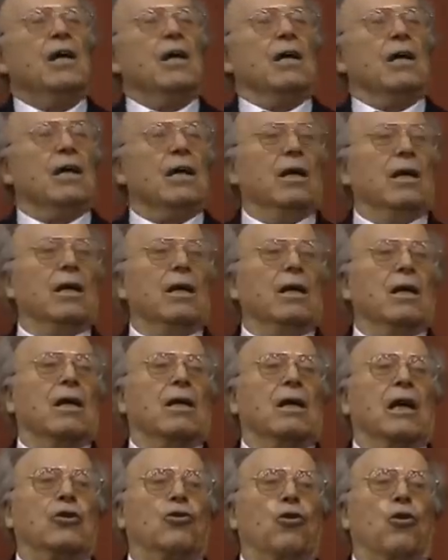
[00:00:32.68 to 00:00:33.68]
э,
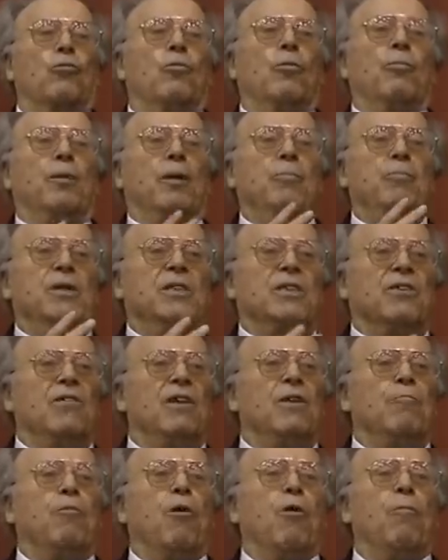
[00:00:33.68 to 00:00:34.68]
которому
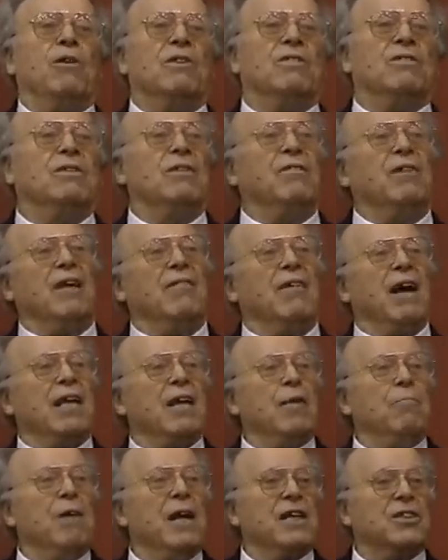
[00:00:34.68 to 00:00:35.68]
приписывали помощь в
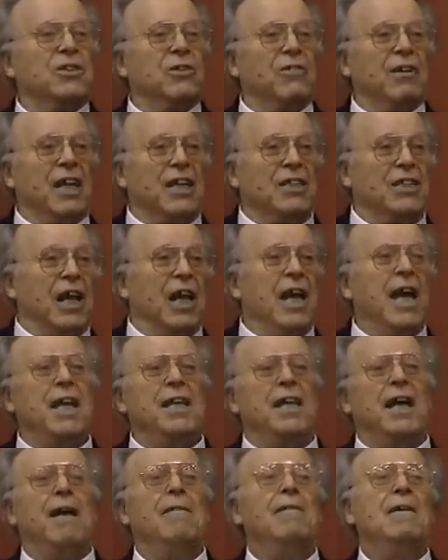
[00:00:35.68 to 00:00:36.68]
завоевании местного
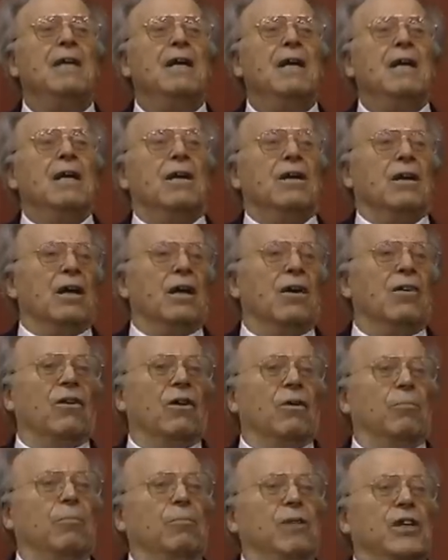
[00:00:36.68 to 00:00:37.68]
населения,
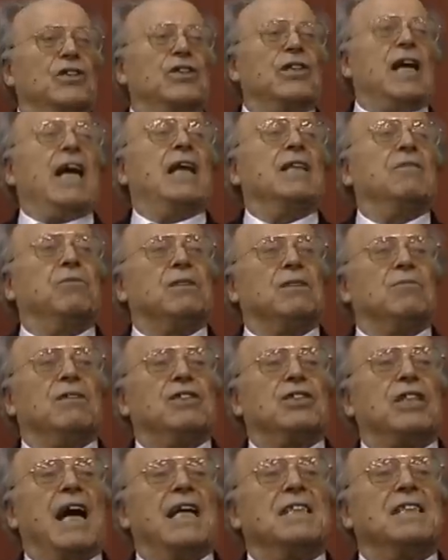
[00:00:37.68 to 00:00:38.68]
э, начинает
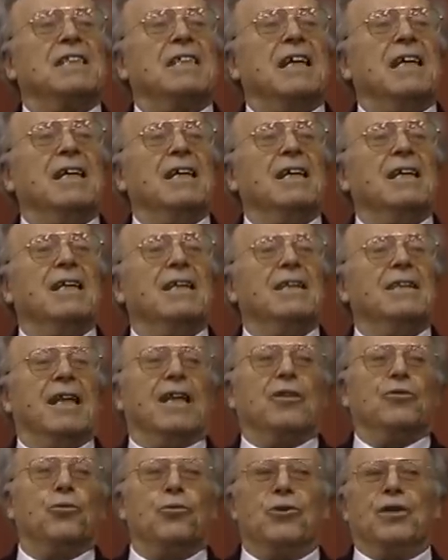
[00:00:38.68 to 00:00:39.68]
возвышаться
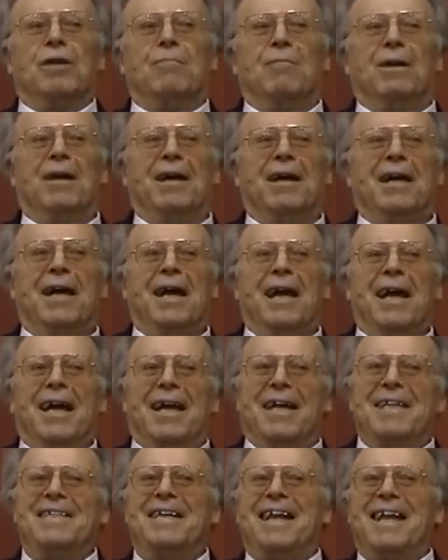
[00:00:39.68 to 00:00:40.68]
над другими.
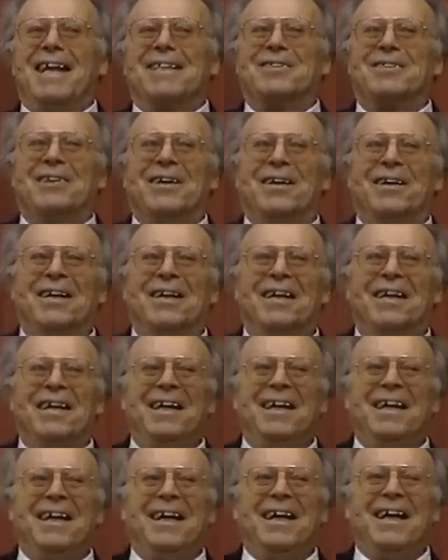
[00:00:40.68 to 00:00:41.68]
Интересно,
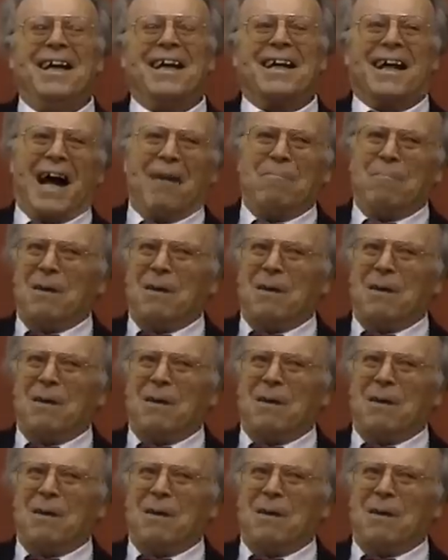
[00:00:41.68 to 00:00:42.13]
как